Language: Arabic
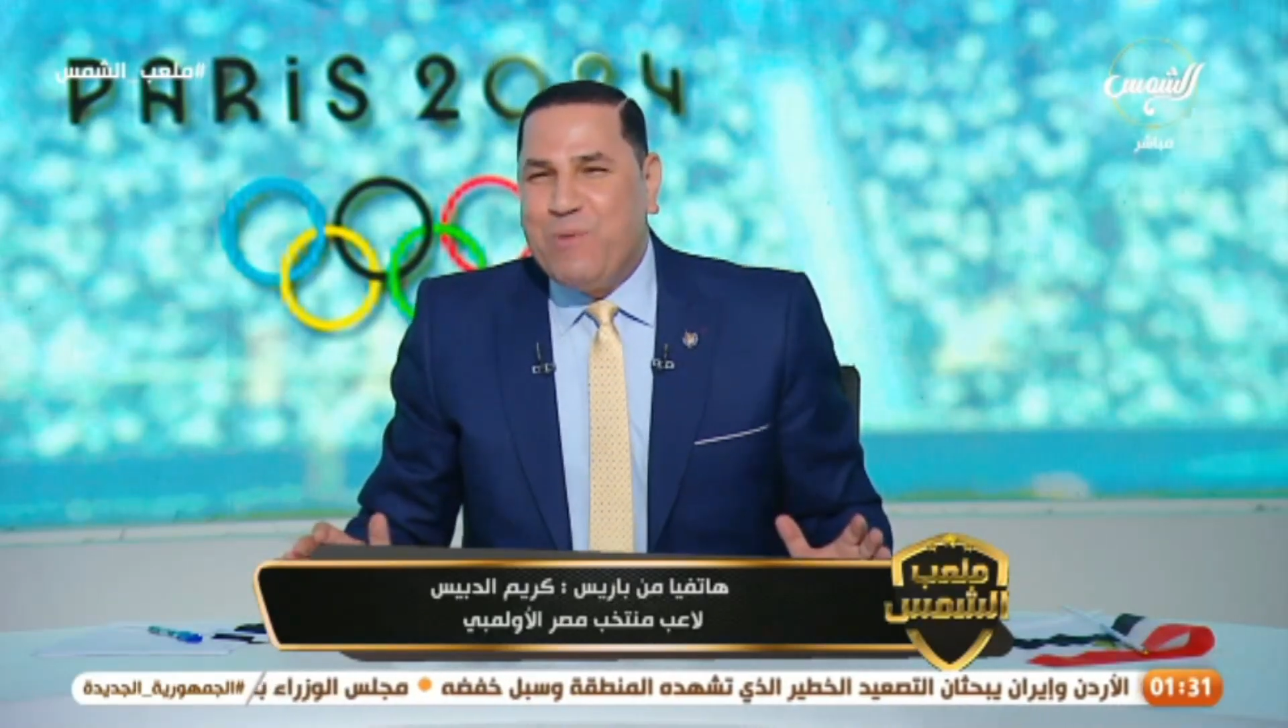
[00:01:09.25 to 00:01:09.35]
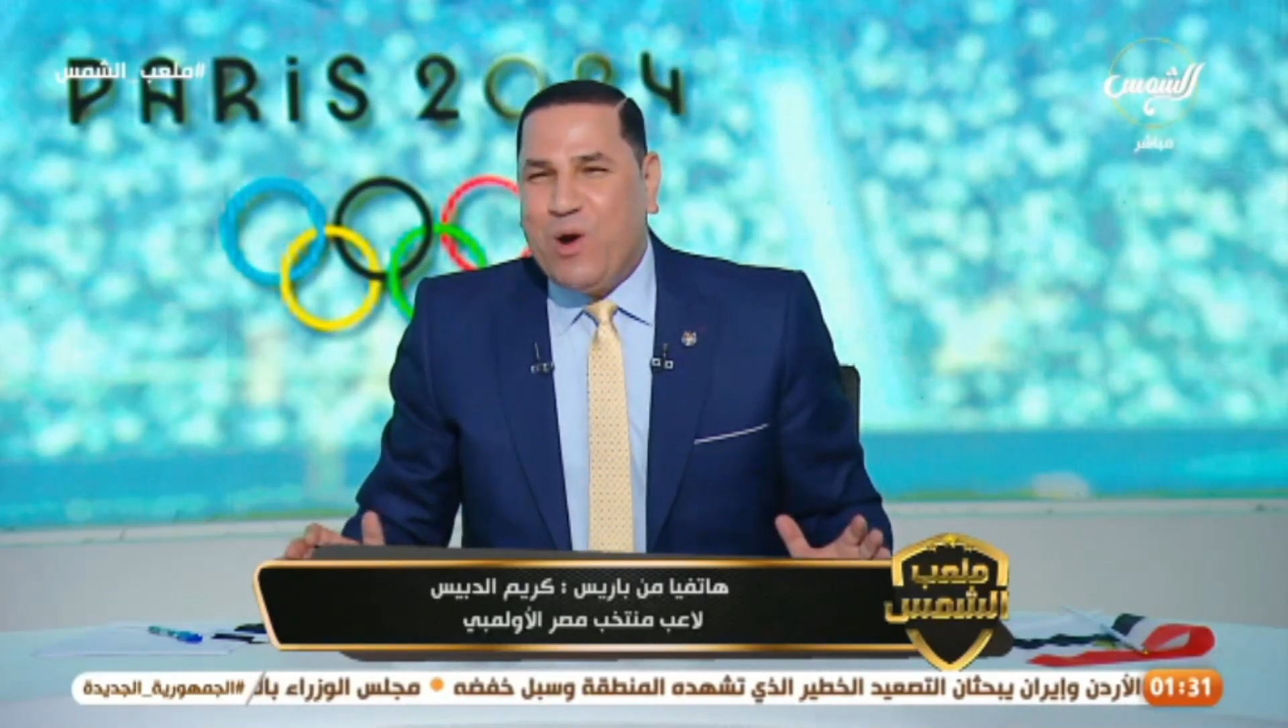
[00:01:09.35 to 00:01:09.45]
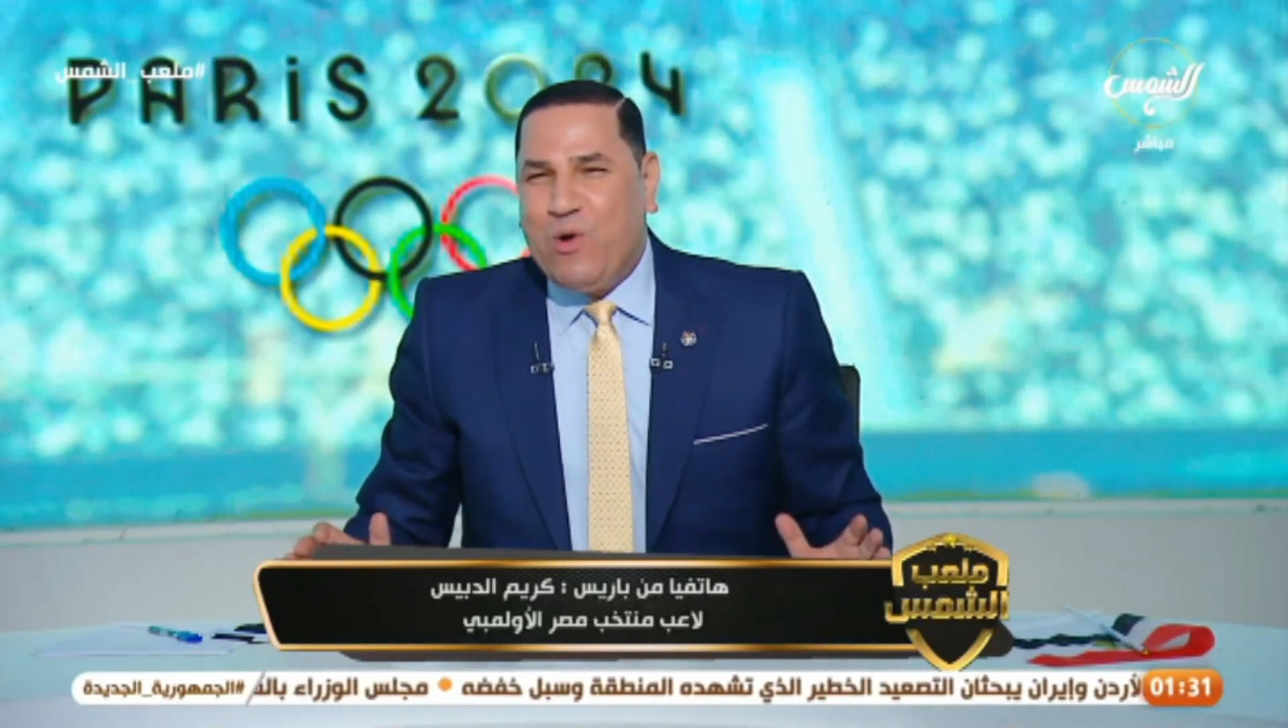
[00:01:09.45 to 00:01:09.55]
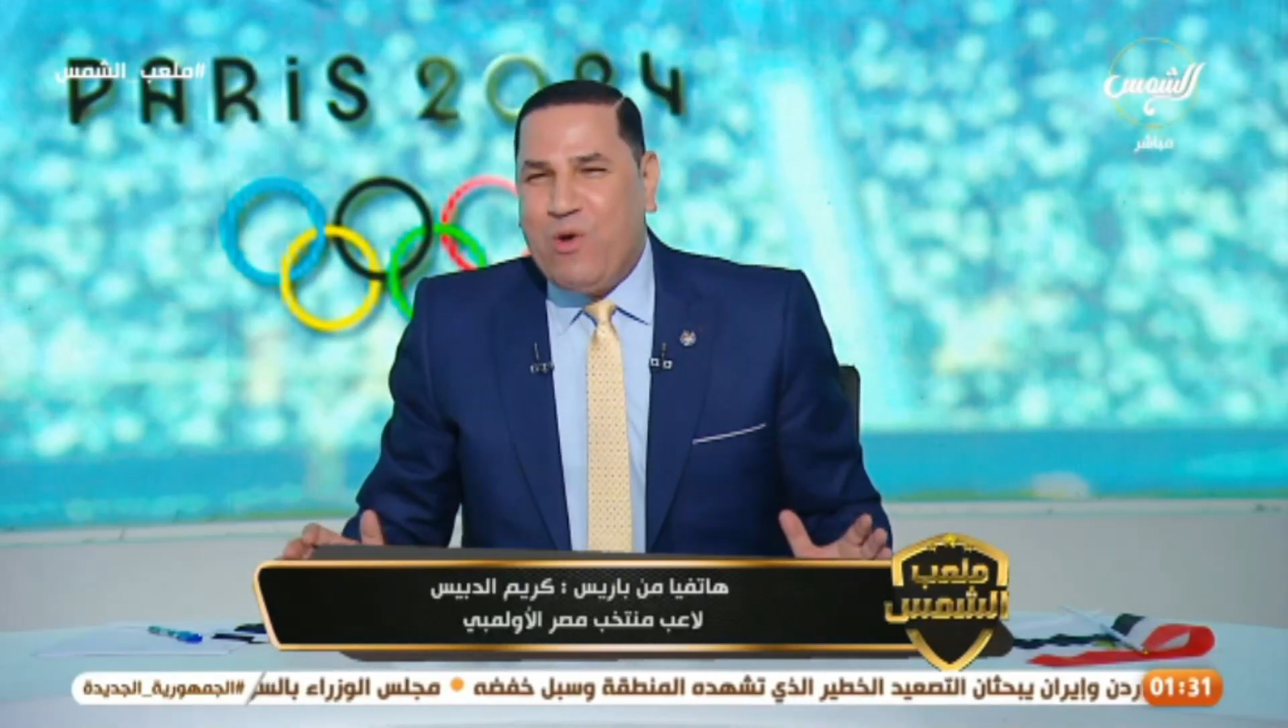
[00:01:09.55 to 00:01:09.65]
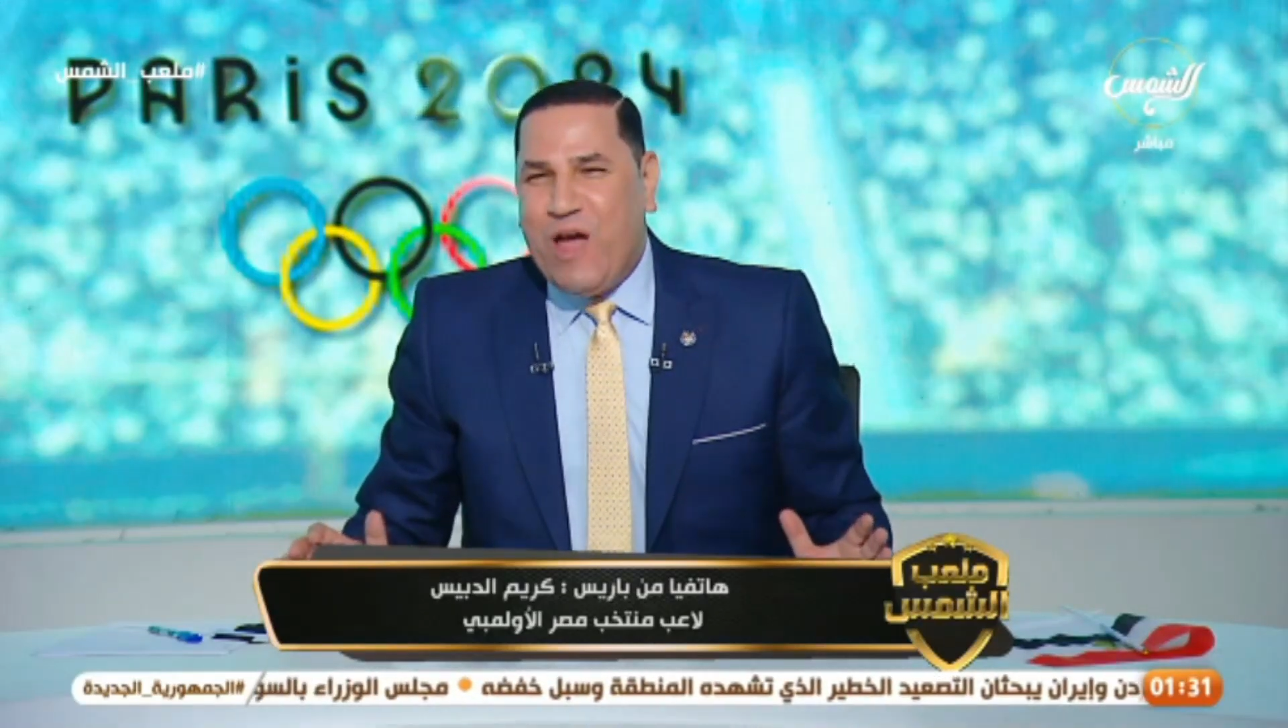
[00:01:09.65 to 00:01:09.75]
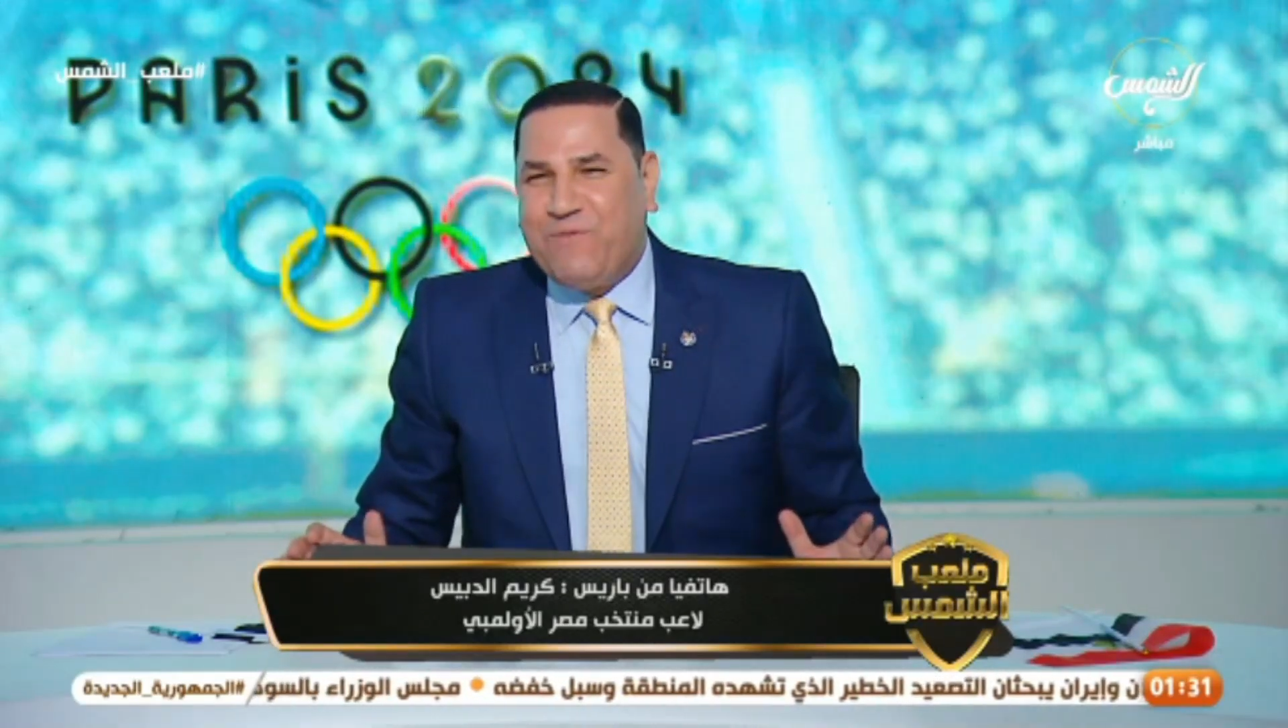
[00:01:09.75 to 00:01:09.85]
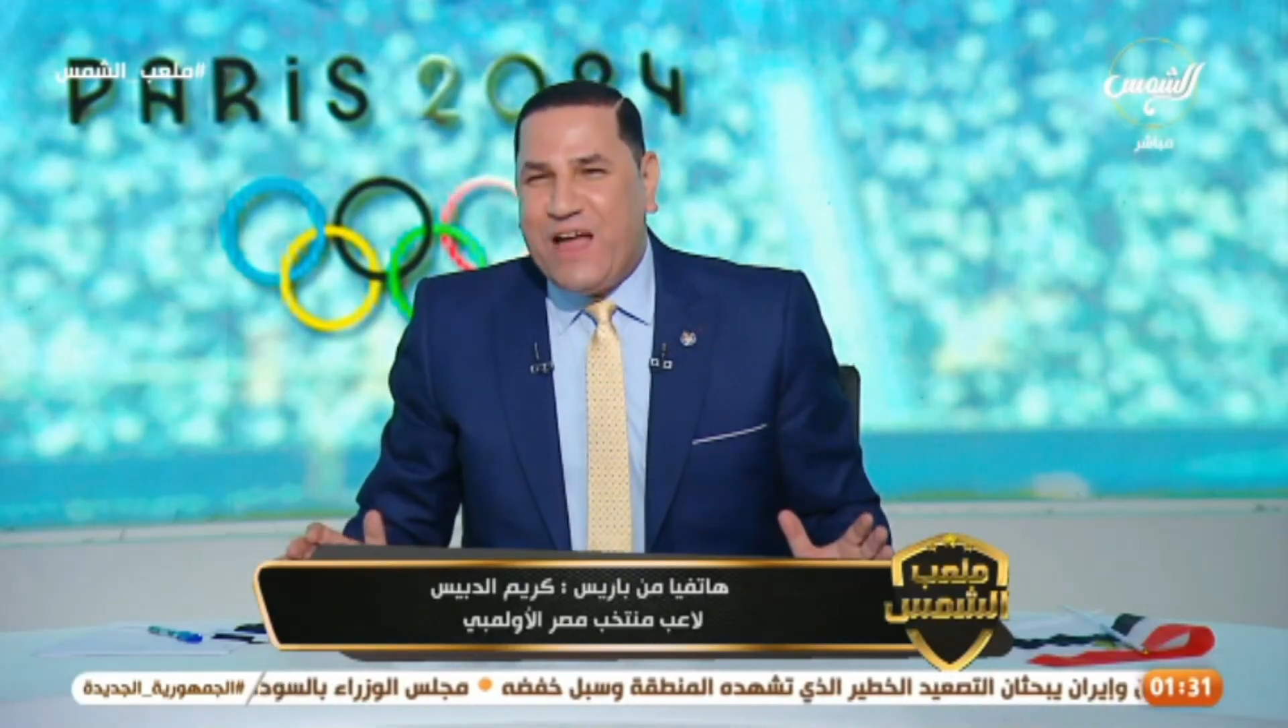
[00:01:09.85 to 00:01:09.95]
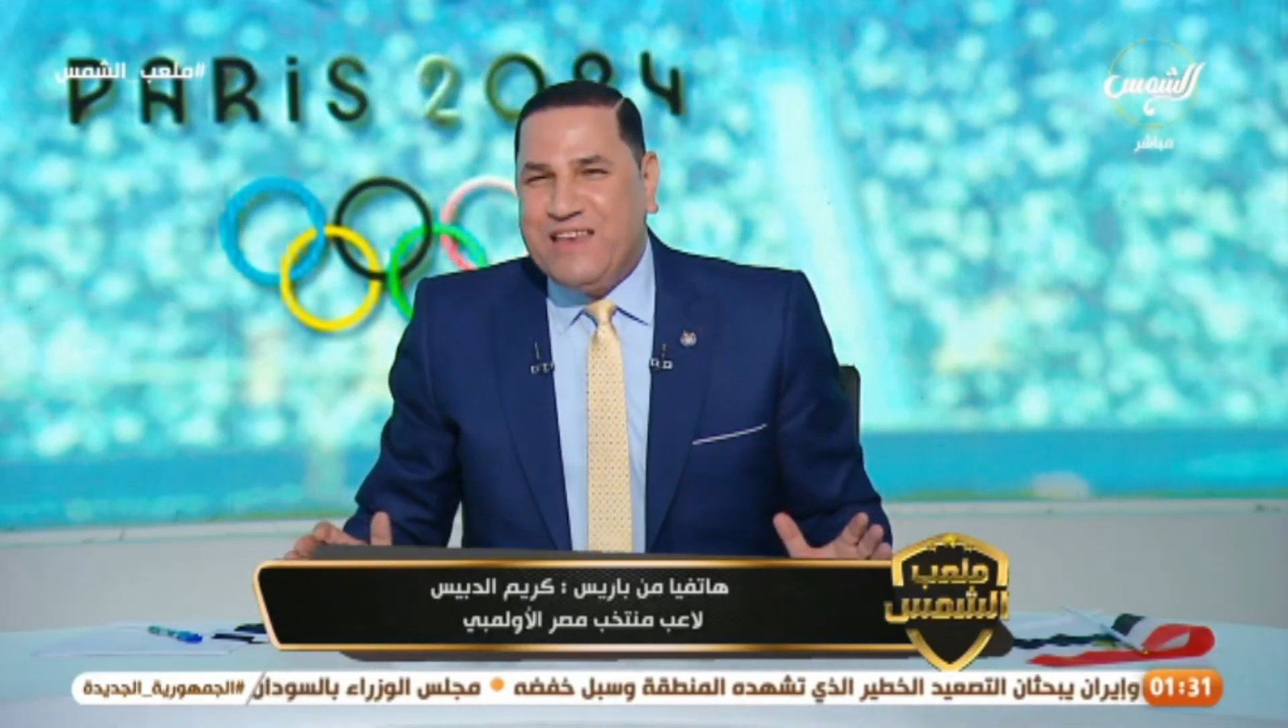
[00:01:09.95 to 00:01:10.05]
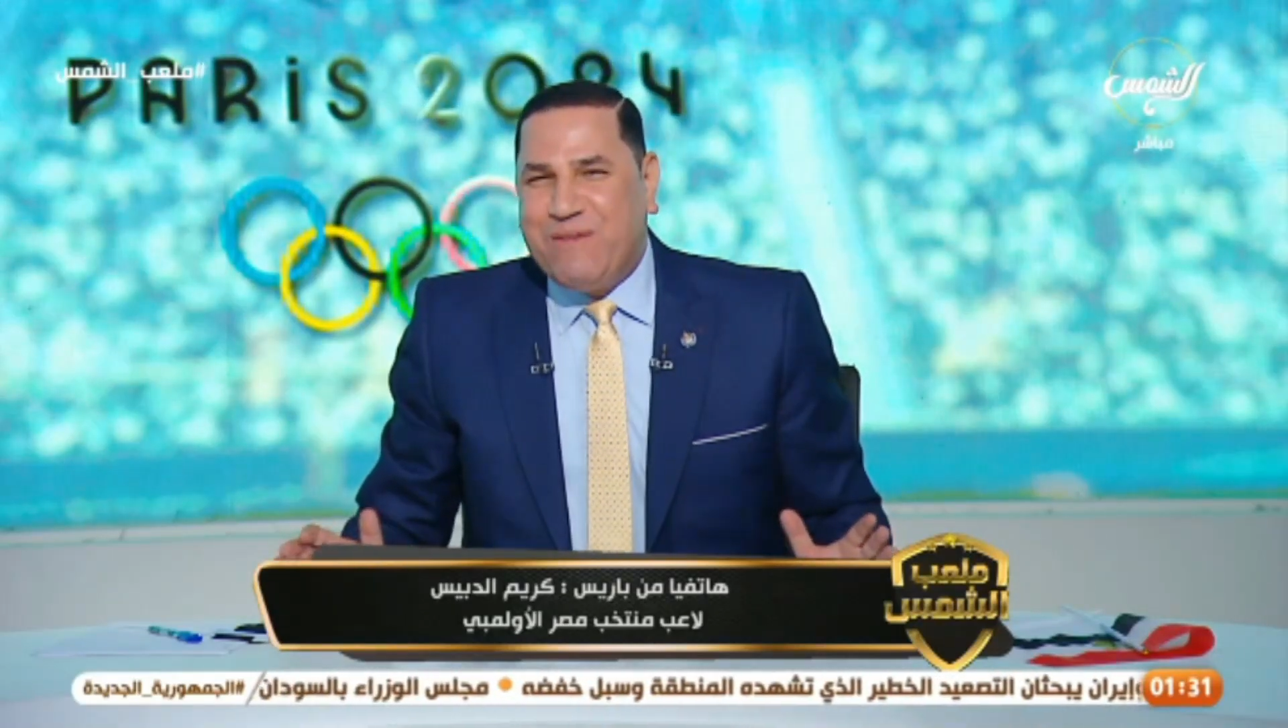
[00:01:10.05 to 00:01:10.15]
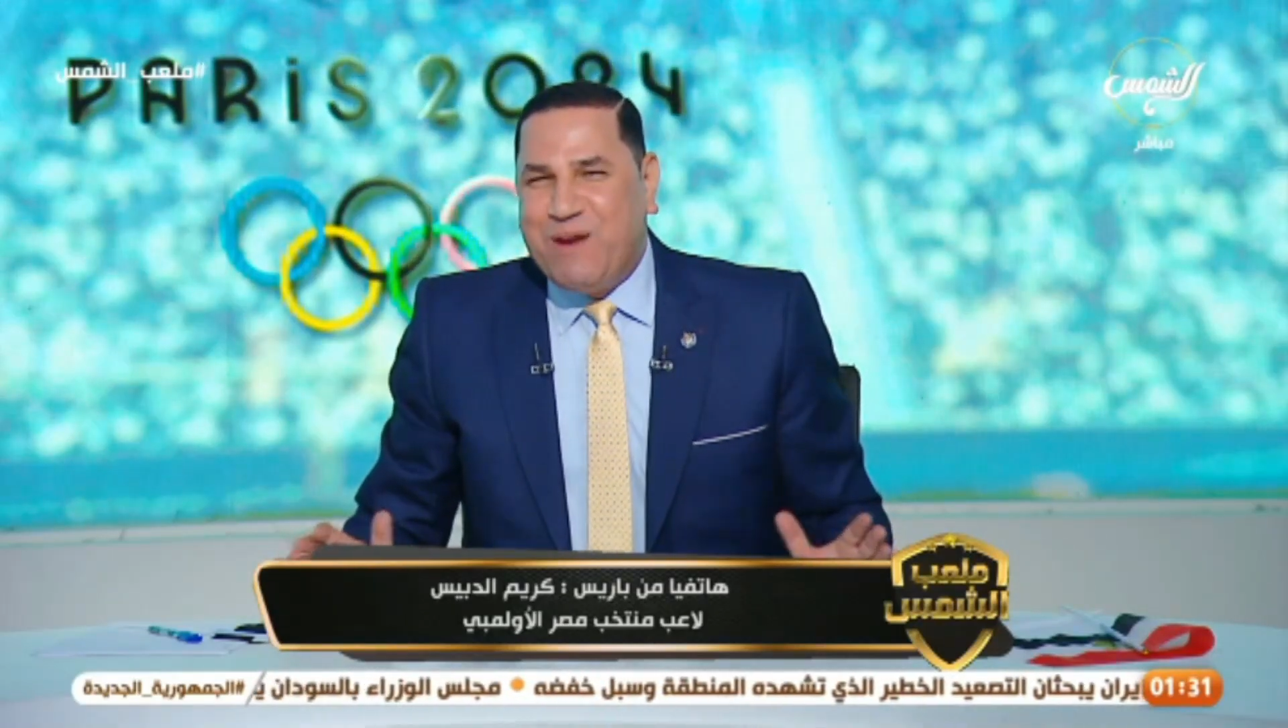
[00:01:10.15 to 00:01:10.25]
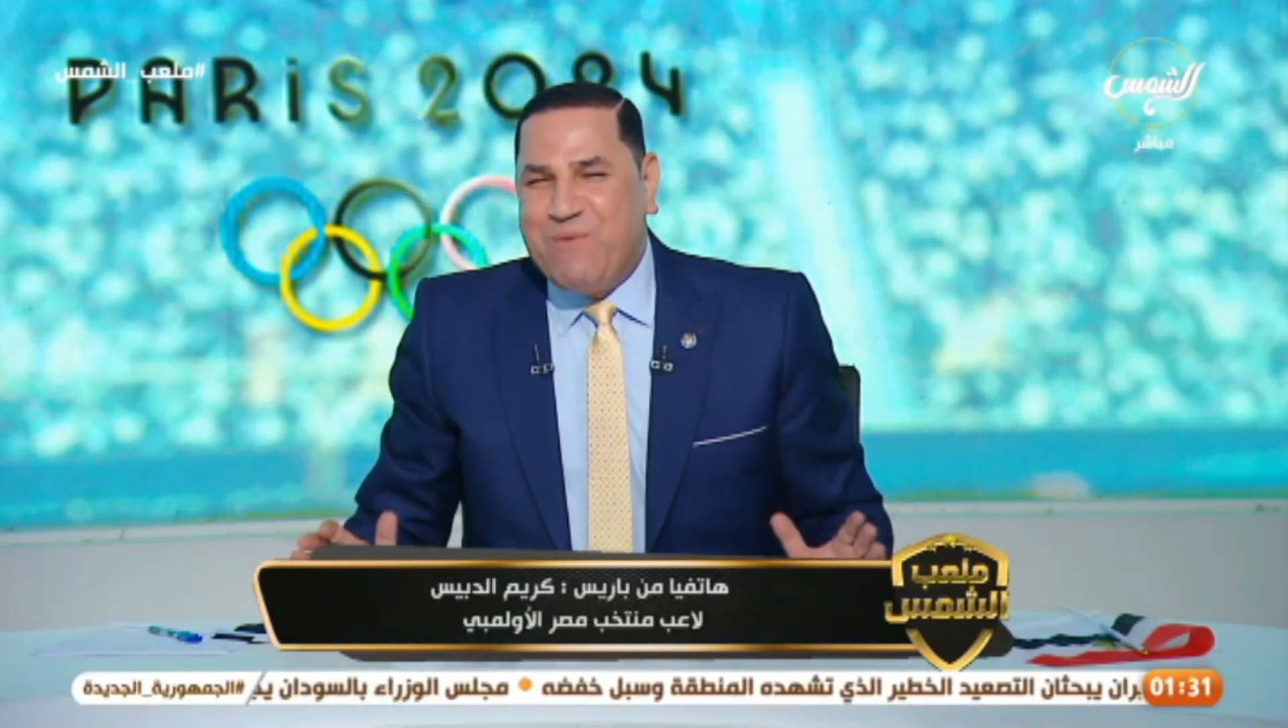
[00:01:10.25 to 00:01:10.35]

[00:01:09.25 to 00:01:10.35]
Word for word: بيقولوا لي يا فندم